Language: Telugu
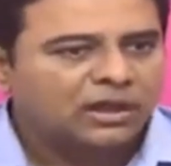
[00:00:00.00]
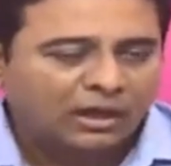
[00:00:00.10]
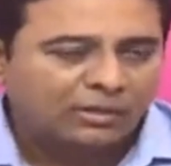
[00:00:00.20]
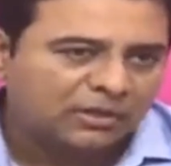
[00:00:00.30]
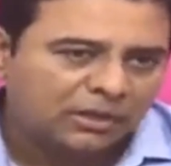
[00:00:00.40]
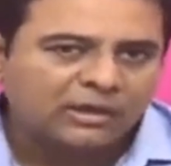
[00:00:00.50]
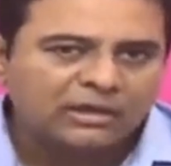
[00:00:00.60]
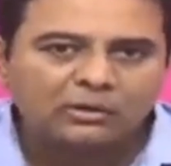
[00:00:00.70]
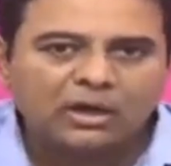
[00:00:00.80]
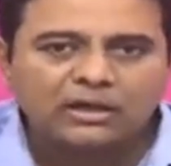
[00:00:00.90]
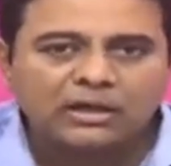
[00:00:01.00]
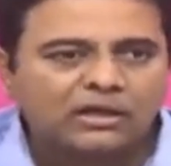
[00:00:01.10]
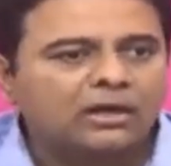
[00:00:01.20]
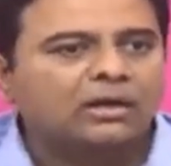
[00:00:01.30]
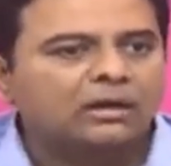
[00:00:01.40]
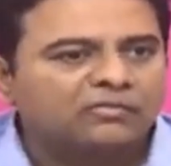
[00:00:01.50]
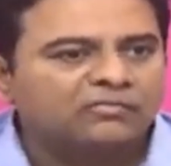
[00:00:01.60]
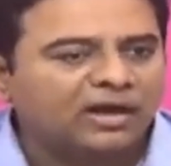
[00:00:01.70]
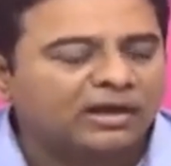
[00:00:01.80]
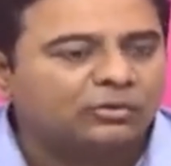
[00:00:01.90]
అహ్మదాబాద్లో ఆయన ఎక్కిన
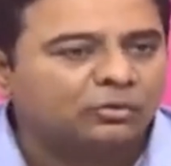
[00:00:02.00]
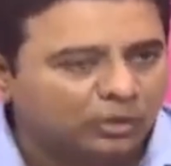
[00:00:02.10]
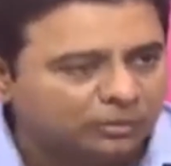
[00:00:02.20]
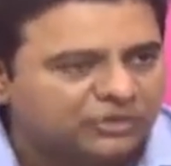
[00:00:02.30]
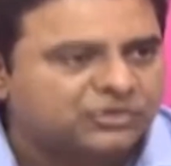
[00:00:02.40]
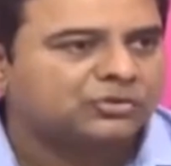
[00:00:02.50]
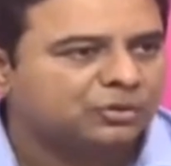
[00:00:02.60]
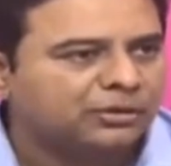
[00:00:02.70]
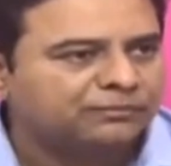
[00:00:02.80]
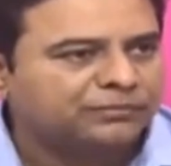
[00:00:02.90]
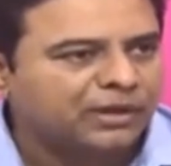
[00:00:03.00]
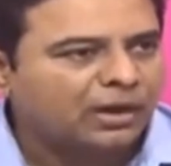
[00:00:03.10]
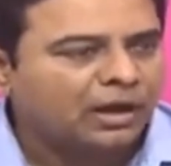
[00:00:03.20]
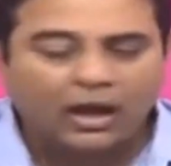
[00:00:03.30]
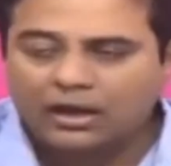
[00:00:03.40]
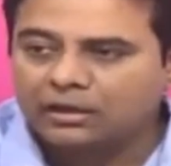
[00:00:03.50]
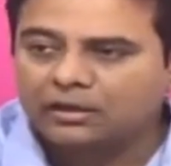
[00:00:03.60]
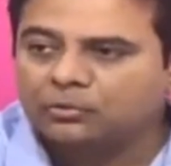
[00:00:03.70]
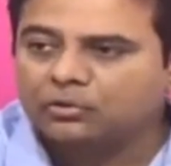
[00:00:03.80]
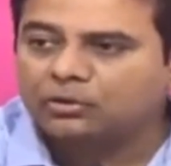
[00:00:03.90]
ఫ్లైట్కు రుణం తీర్చుకొని ఆరు
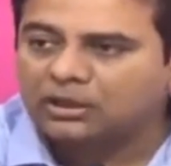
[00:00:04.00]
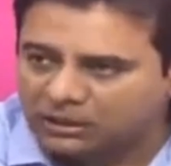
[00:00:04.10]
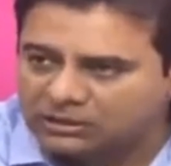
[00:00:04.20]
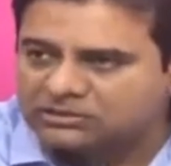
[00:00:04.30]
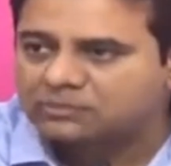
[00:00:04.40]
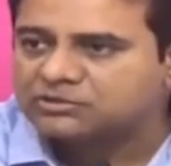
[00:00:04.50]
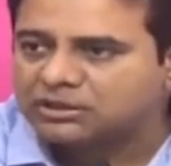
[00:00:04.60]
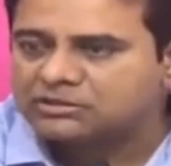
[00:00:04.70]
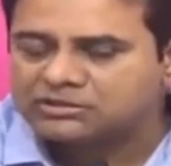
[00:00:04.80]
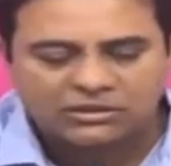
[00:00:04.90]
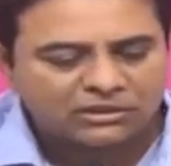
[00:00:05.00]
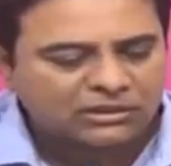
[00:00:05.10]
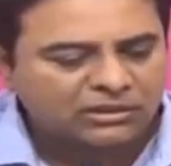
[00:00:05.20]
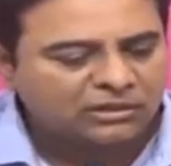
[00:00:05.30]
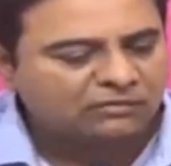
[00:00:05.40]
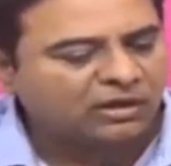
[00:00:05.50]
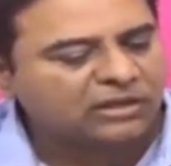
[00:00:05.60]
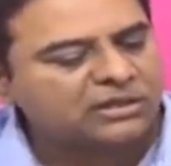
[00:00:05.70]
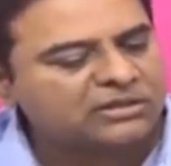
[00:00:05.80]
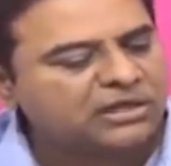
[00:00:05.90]
ఎయిర్పోర్ట్లు అదాని సంస్థకిచ్చి ఇవాళ
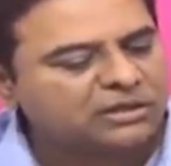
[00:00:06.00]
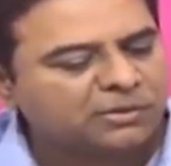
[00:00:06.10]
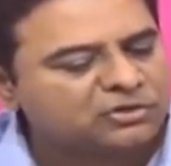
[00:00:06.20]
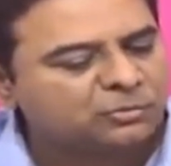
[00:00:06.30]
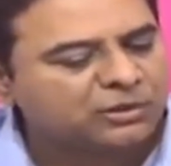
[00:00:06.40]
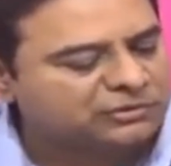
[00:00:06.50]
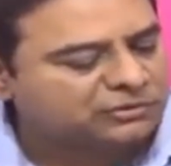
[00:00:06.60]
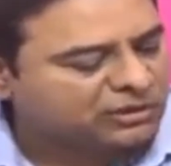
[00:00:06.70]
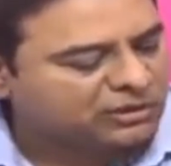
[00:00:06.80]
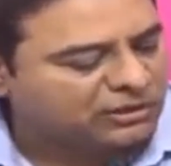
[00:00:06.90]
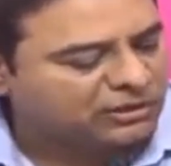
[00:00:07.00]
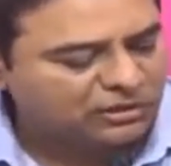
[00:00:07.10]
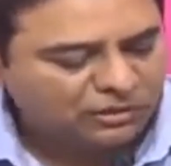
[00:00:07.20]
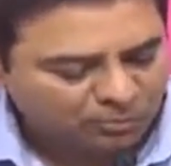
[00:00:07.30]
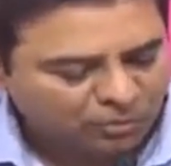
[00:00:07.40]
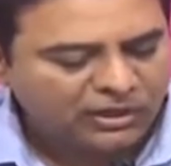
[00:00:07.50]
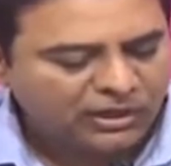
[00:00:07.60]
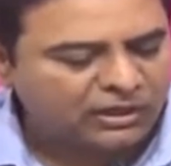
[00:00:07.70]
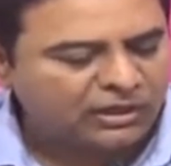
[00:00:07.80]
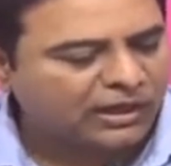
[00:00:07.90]
దేశాన్ని భ్రష్టు పట్టిస్తున్నది మోడీ
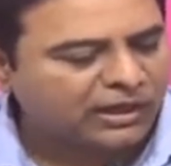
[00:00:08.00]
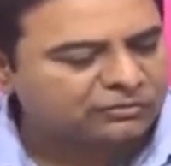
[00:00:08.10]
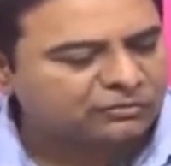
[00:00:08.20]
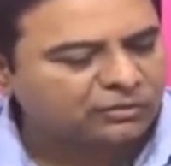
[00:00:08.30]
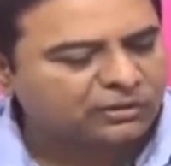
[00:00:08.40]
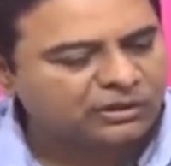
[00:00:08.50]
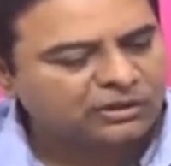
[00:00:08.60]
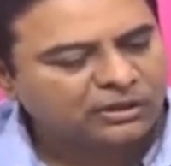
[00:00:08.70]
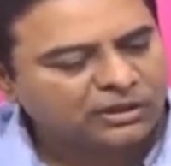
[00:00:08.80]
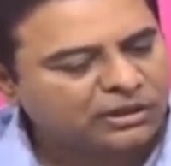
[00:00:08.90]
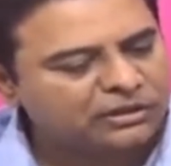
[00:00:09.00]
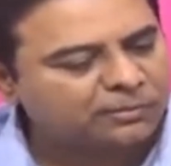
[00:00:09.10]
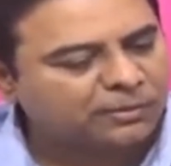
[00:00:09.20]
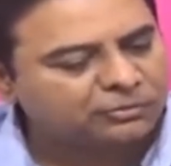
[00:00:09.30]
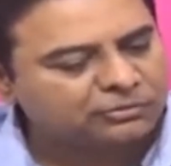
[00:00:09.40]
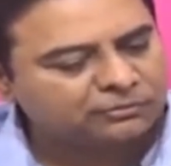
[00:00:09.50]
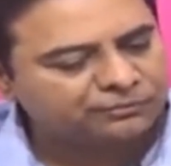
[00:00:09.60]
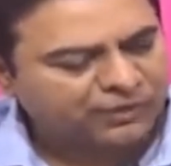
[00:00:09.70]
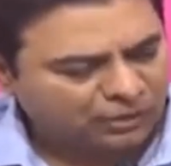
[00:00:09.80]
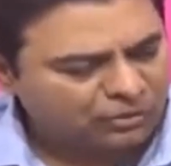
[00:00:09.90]
గారి నాయకత్వంలోని కేంద్ర ప్రభుత్వం
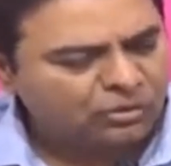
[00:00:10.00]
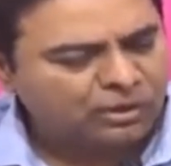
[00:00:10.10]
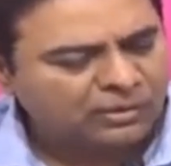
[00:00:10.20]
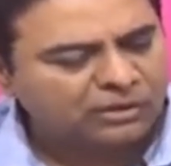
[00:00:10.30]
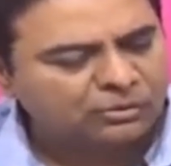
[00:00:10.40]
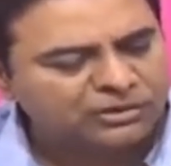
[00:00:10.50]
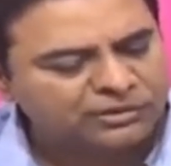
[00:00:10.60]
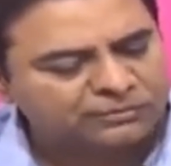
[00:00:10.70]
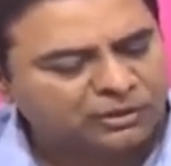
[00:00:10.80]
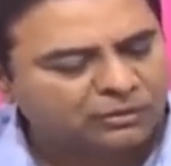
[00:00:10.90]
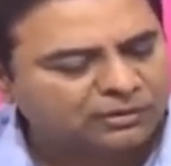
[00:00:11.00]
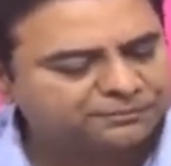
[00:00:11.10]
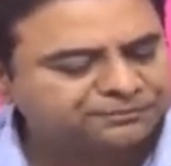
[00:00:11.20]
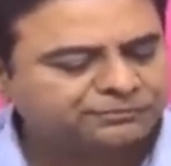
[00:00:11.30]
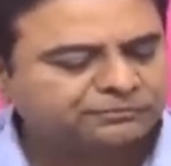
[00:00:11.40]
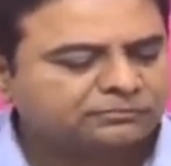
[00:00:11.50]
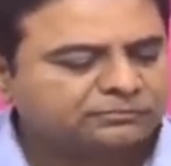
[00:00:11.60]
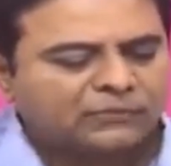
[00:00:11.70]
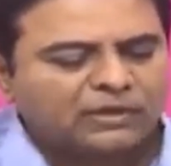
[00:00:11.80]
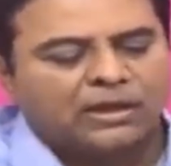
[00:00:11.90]
ఇంకొక మాట కూడా నేను చెప్తా ఉన్నా
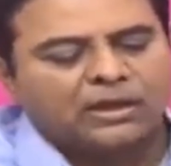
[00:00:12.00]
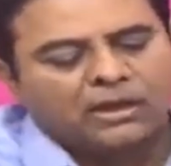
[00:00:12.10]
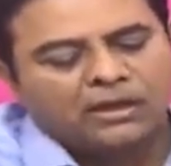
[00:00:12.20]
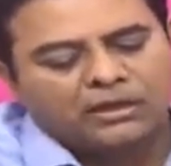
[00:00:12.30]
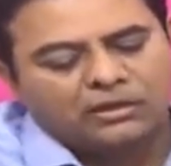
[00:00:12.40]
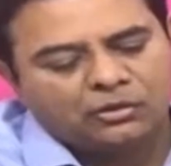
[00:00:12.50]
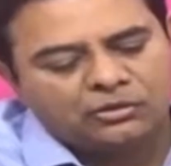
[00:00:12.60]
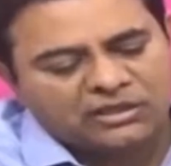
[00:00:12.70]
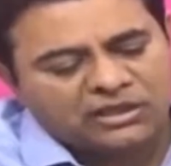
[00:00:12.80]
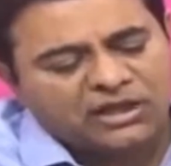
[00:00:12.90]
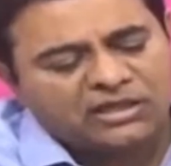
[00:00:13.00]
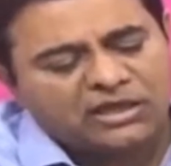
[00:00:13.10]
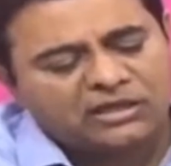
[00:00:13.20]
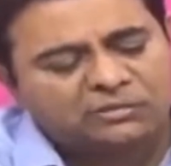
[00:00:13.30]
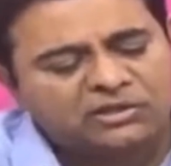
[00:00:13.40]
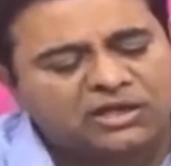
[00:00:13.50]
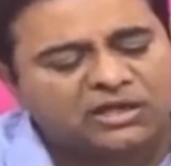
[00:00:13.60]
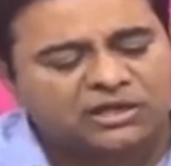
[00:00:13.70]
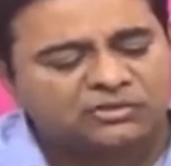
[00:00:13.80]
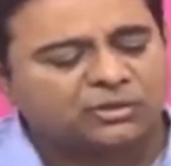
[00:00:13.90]
ఈరోజు అదే అదాని మీద ఏ
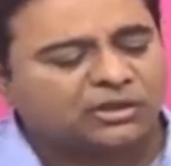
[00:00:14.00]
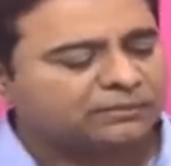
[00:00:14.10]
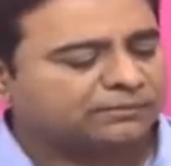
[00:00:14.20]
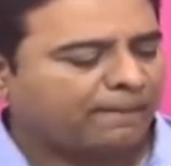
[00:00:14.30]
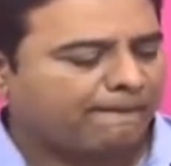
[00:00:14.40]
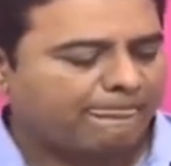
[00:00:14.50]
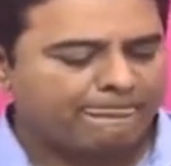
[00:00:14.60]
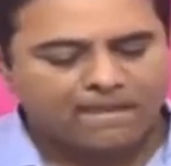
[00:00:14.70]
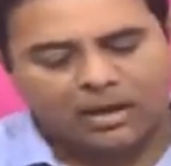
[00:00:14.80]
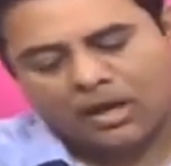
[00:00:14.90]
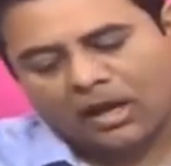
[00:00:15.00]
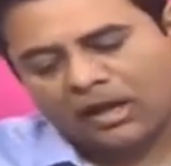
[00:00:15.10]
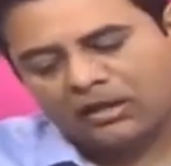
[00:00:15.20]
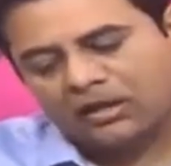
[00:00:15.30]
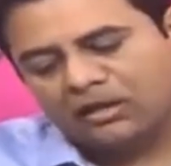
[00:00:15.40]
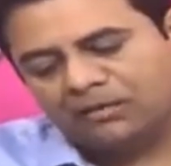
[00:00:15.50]
కేసు ఉండదు ఆయన